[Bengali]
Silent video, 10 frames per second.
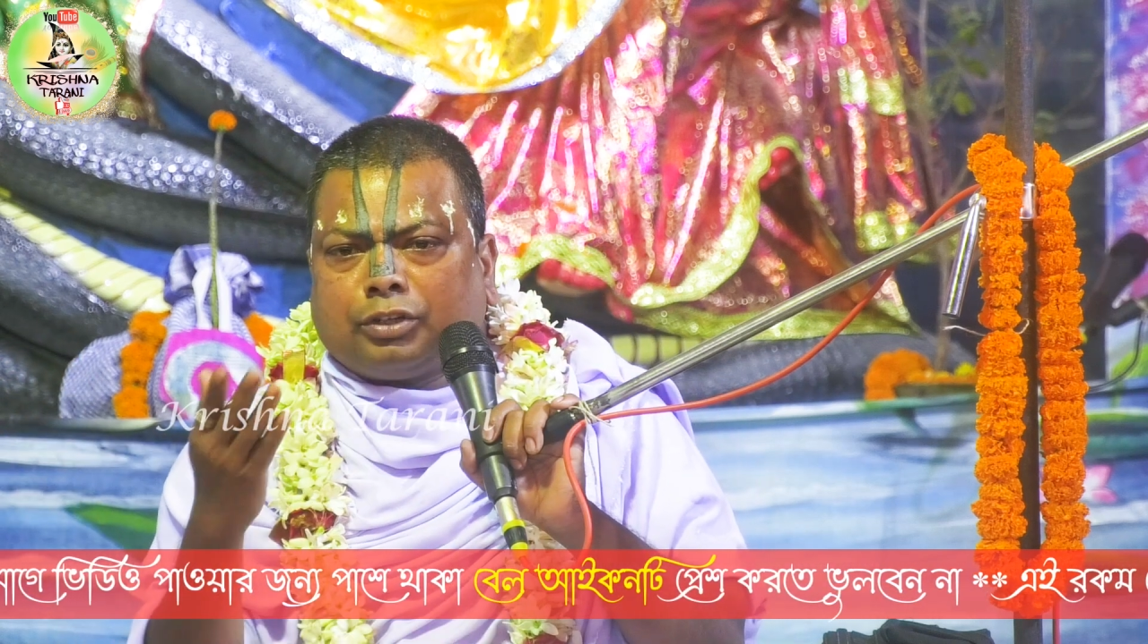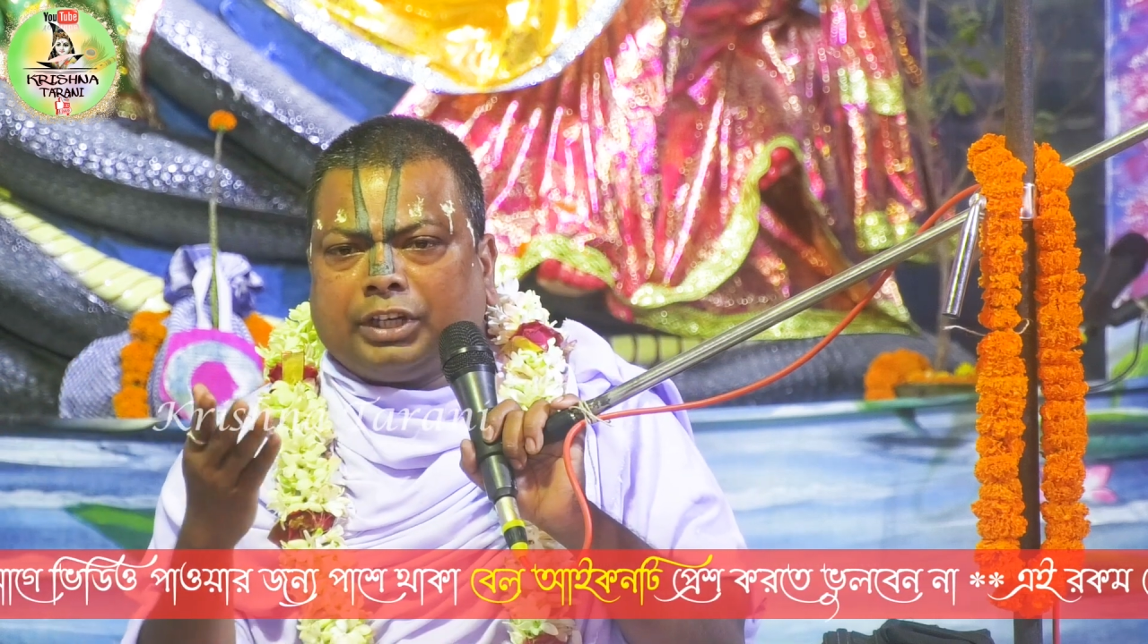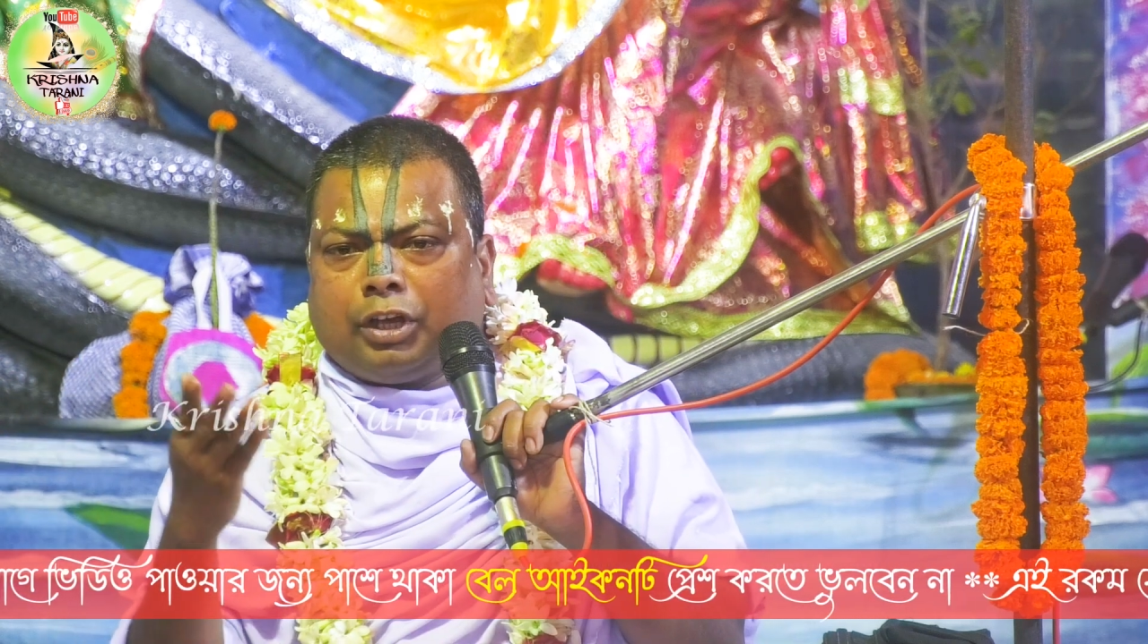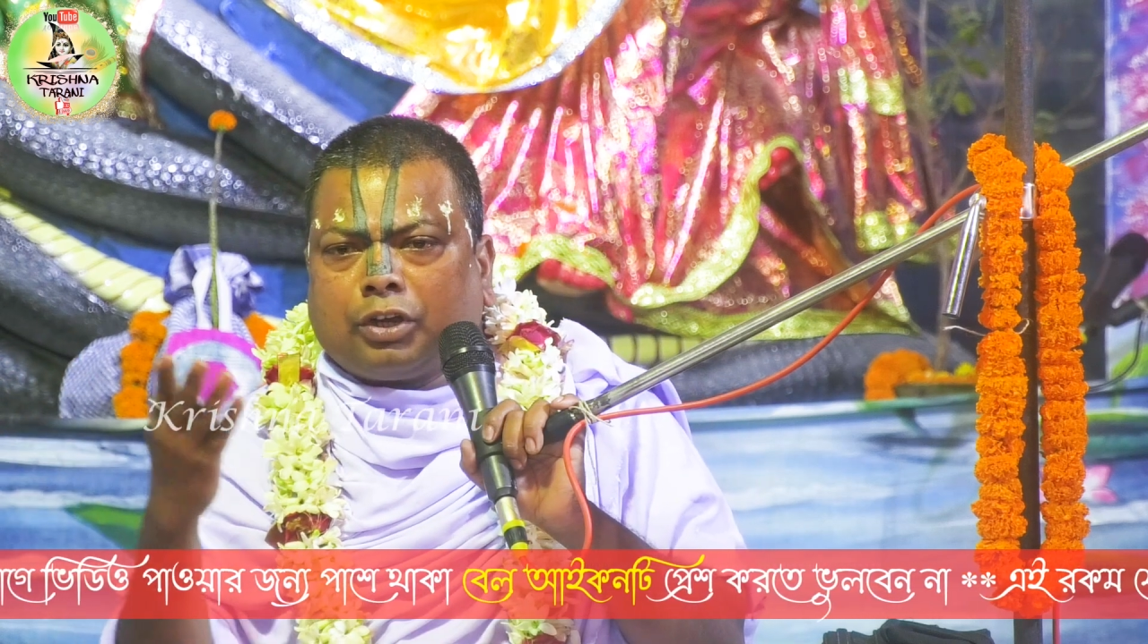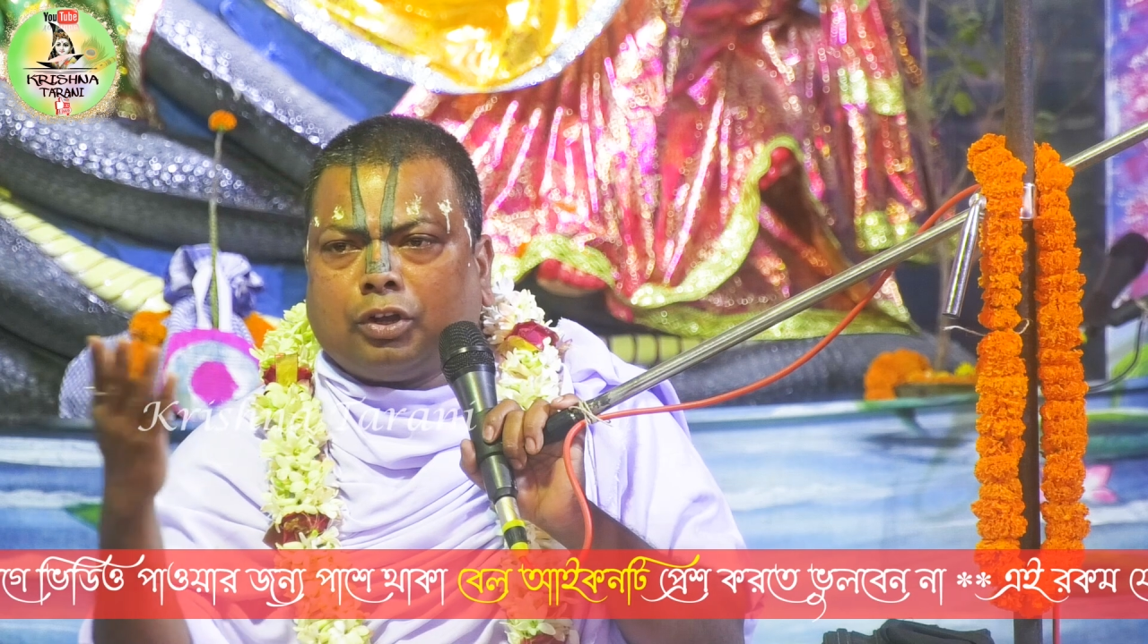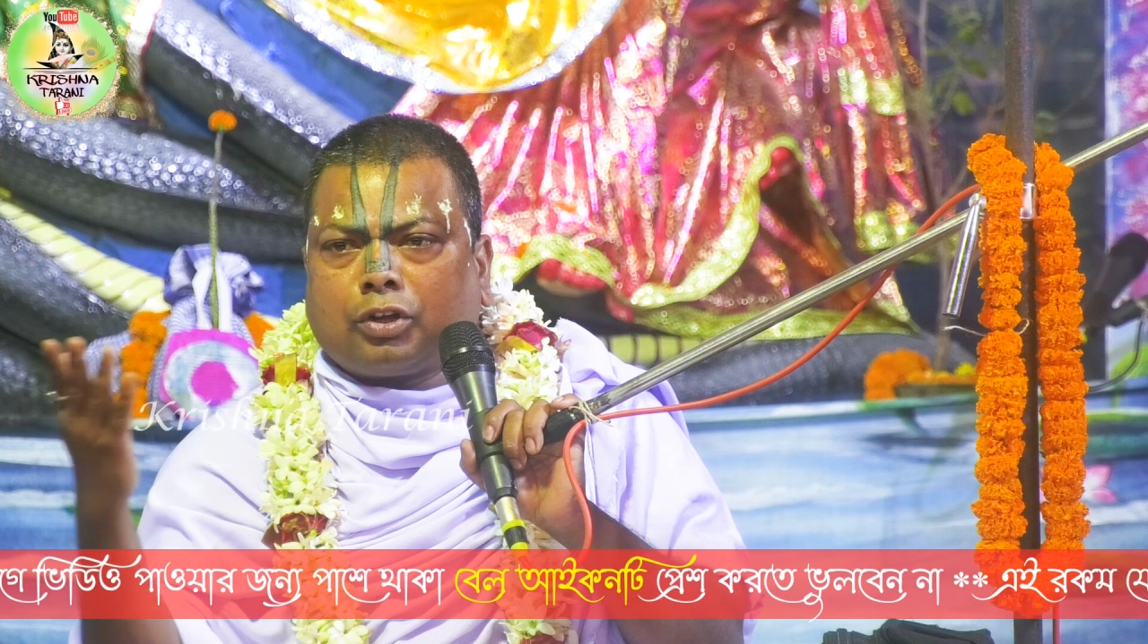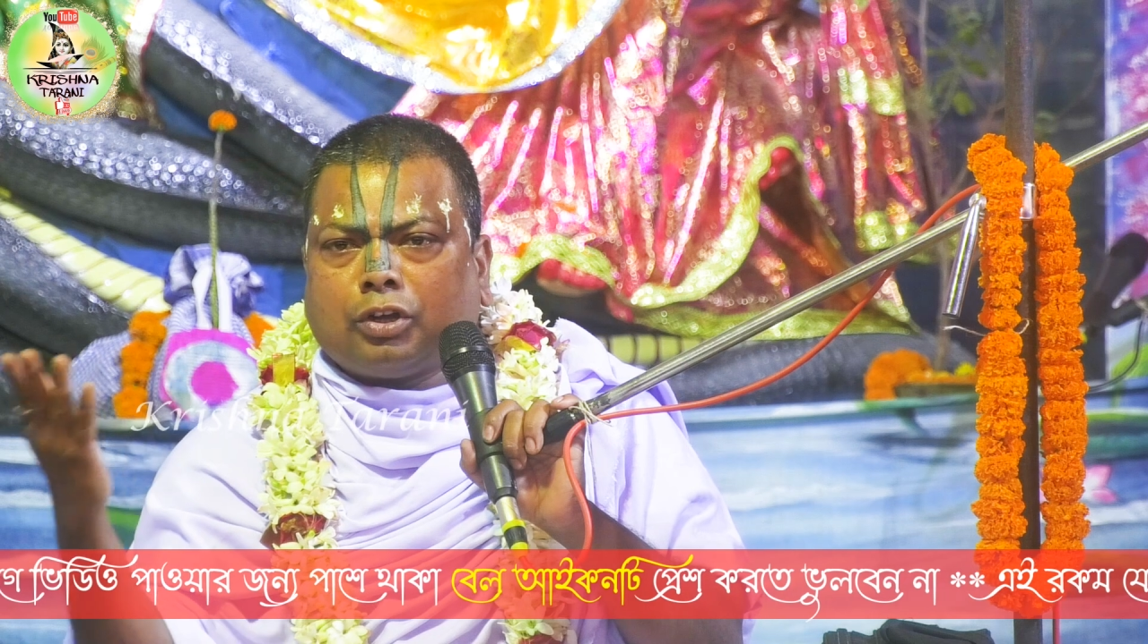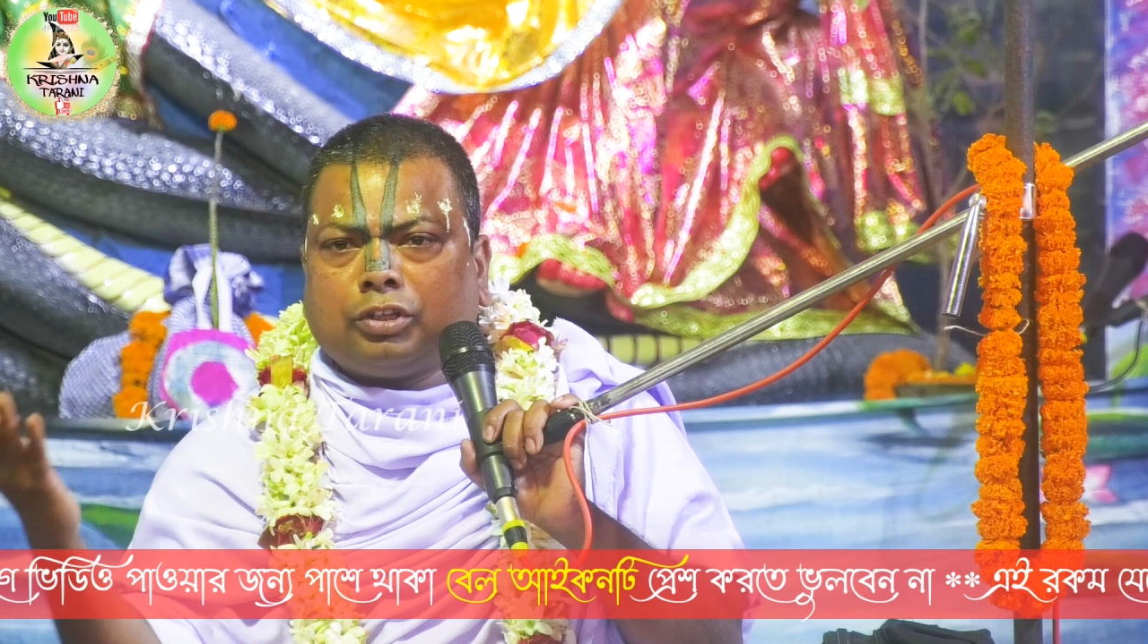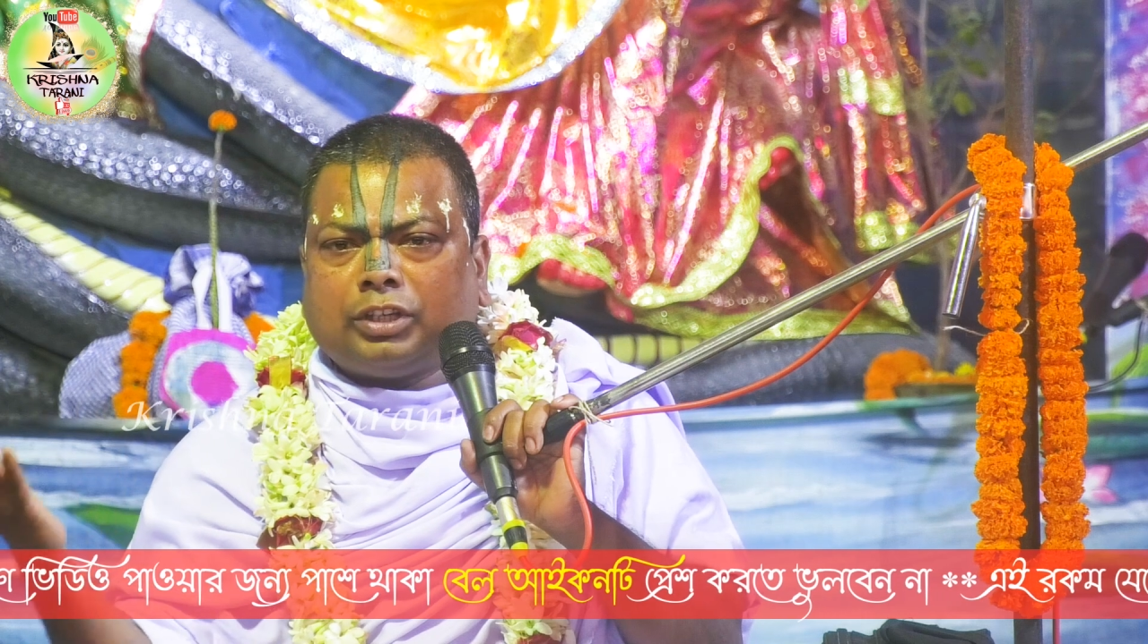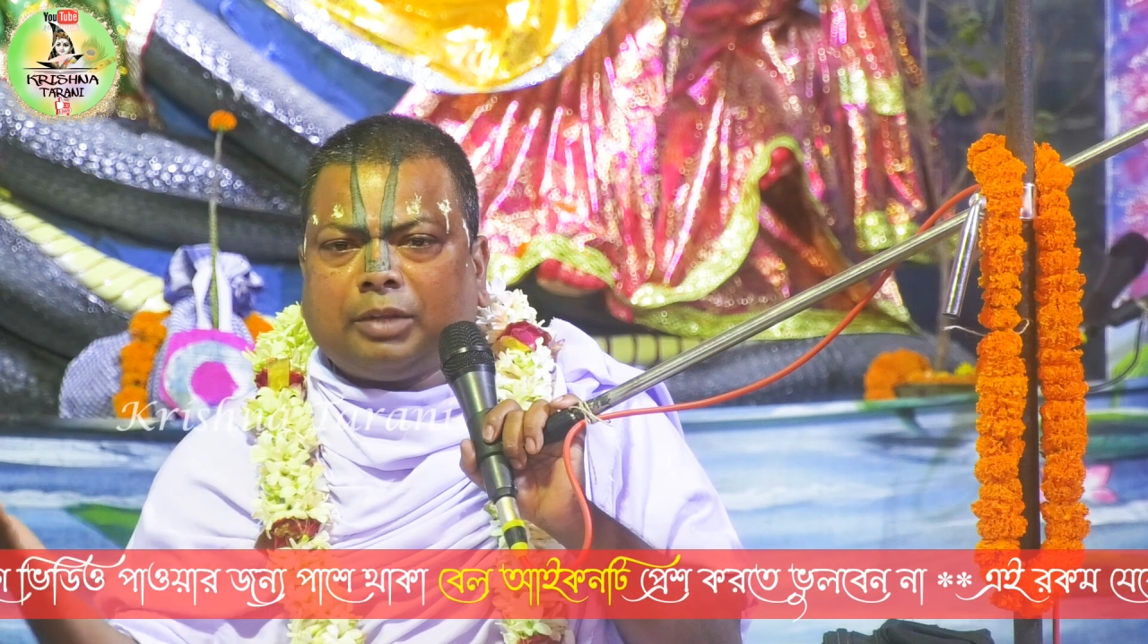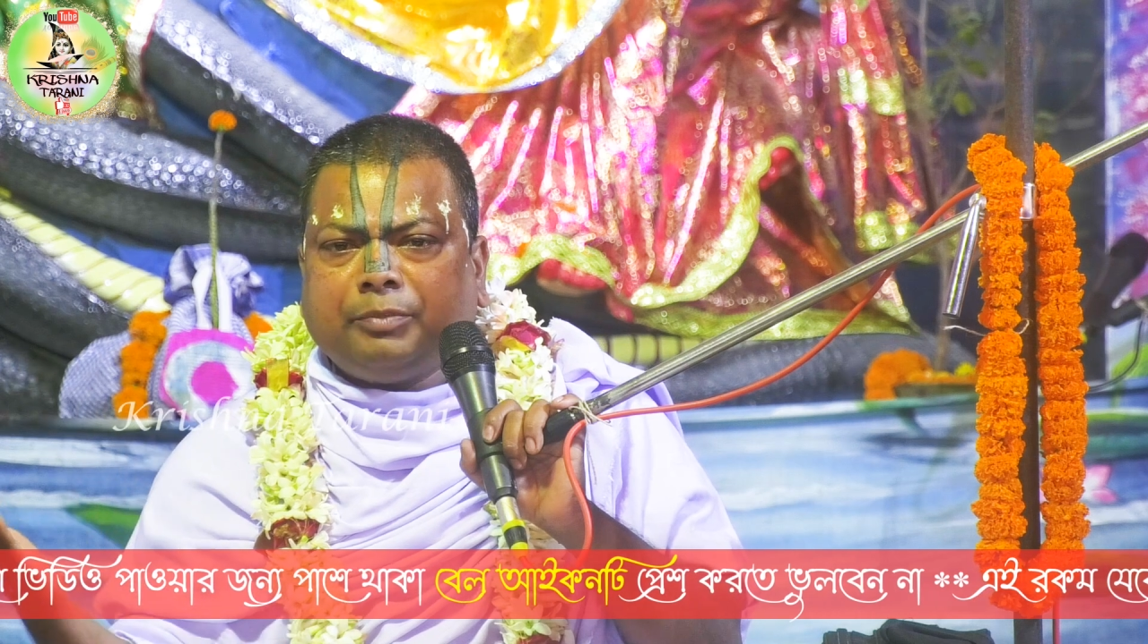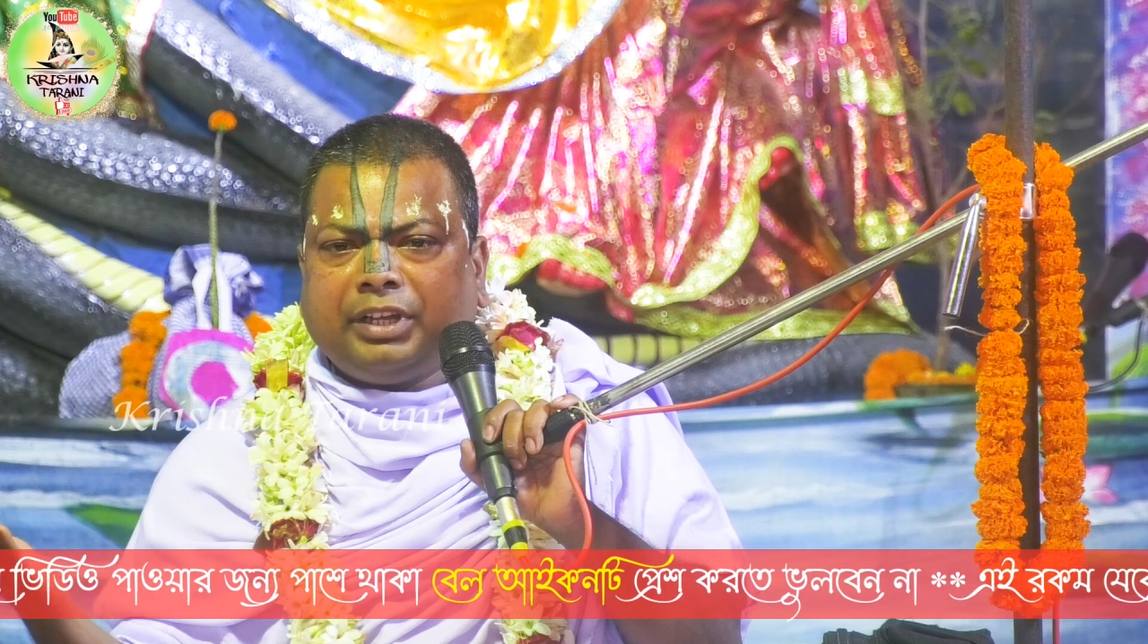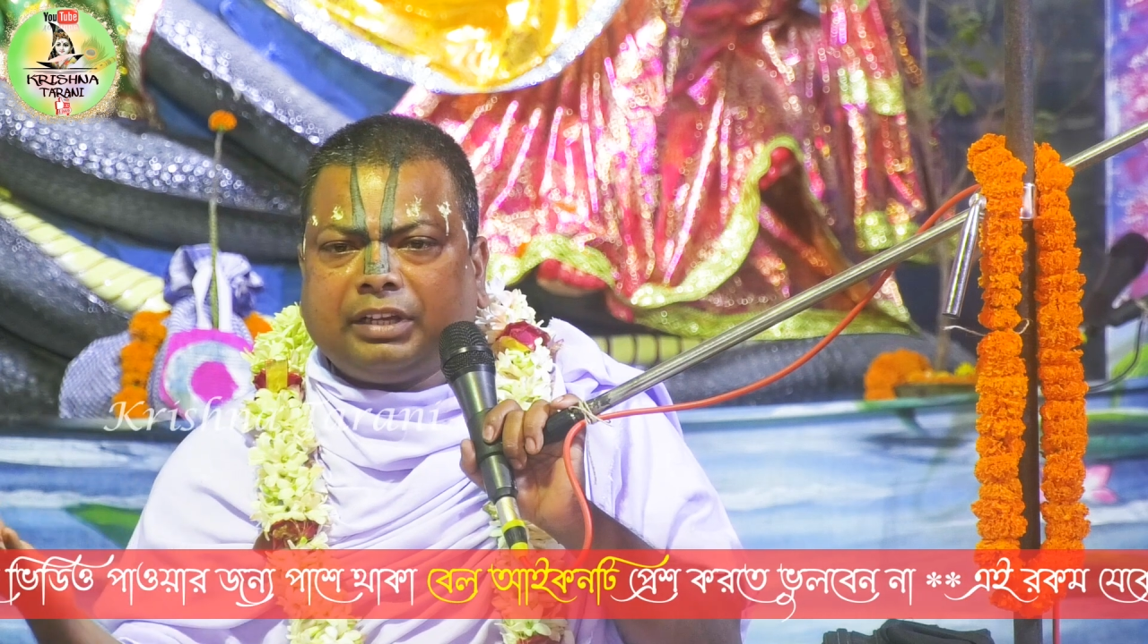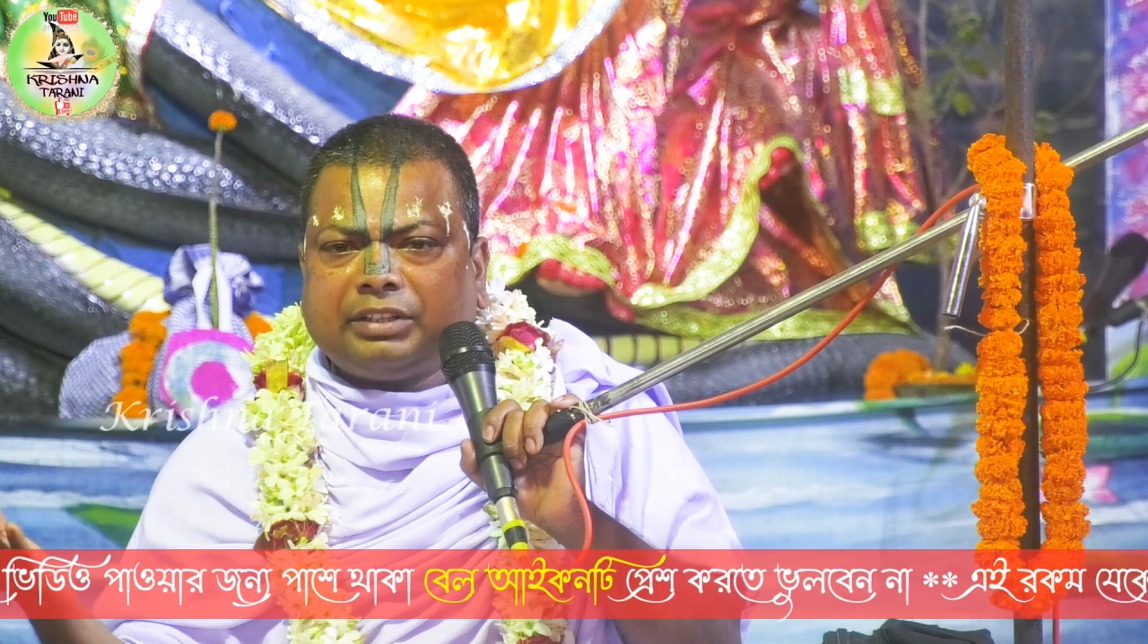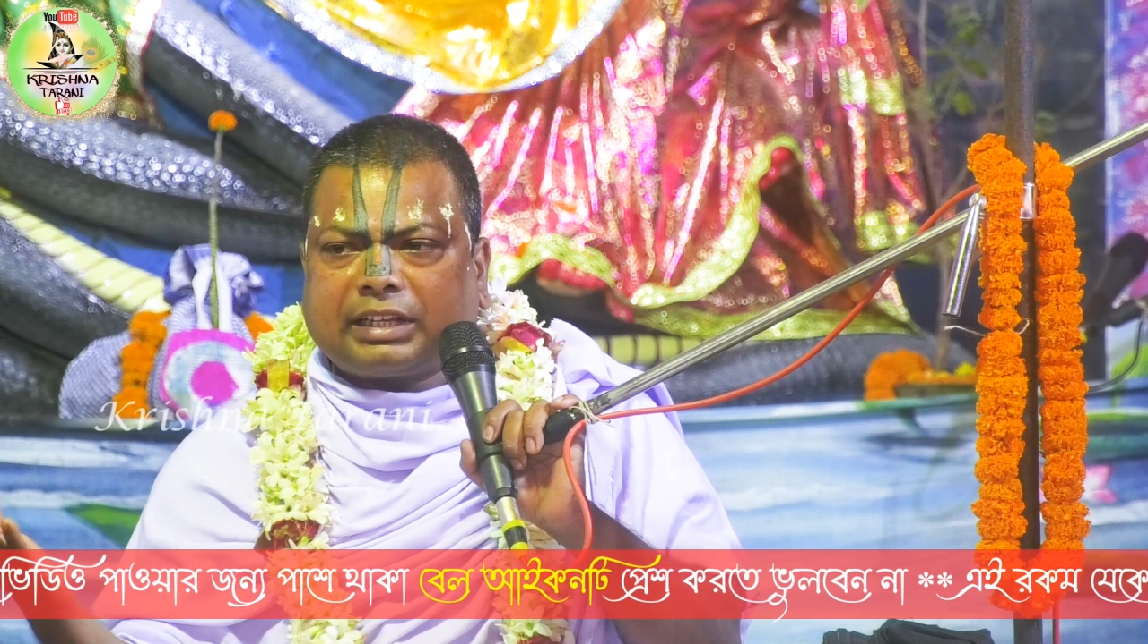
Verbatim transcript: করে অন্য কোনো ধর্মের